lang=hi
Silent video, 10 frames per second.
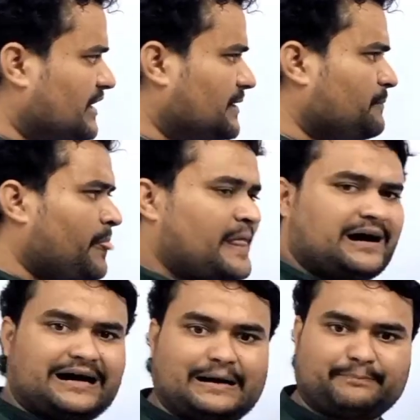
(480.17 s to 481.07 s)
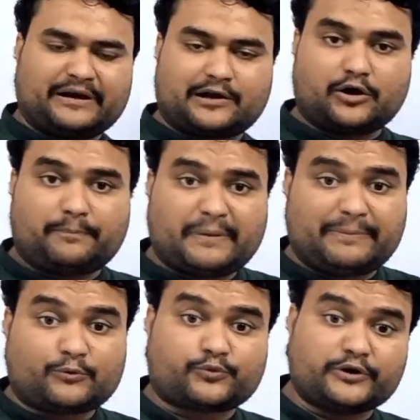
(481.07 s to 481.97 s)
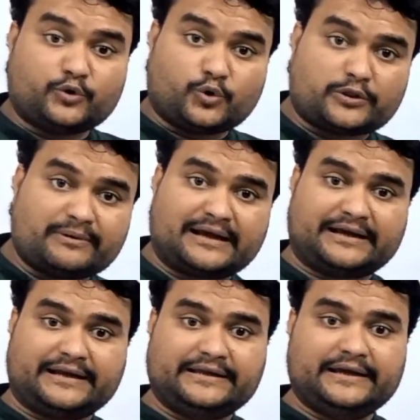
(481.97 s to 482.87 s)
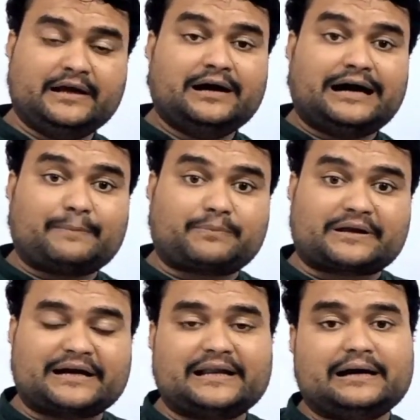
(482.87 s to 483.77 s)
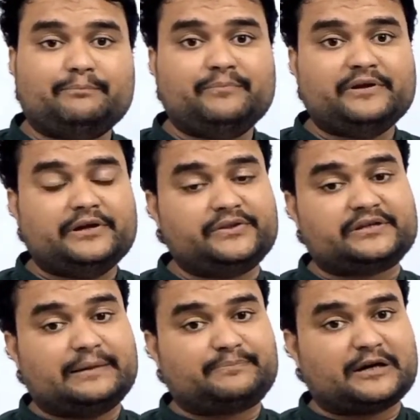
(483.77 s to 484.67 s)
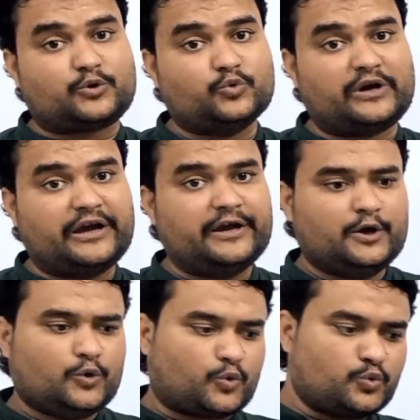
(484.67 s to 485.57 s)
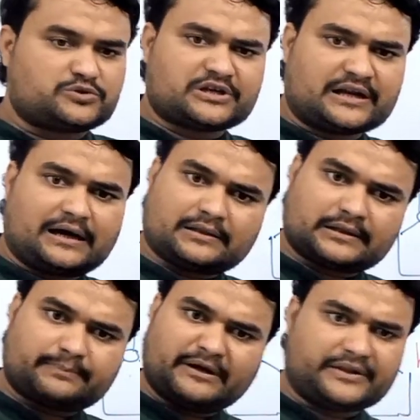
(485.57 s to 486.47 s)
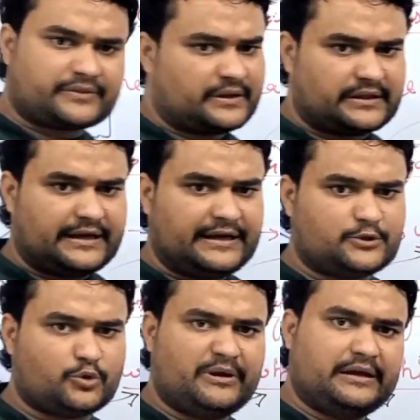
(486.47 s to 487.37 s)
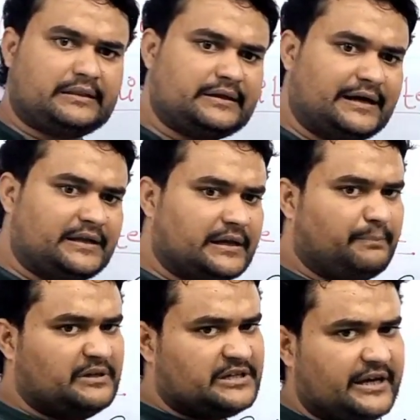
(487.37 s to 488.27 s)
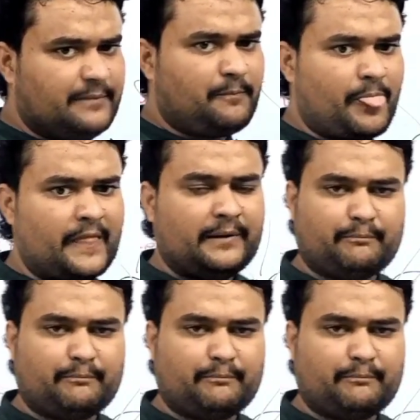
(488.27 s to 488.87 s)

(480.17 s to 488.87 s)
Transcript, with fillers: सुनकर आप एक कॉपी पर उसकी नोट्स भी बनाया करिए अब कल हम इस चैप्टर टू के क्वेश्चन आंसर पर डिस्कस करेंगे जो भी एन e के पीछे है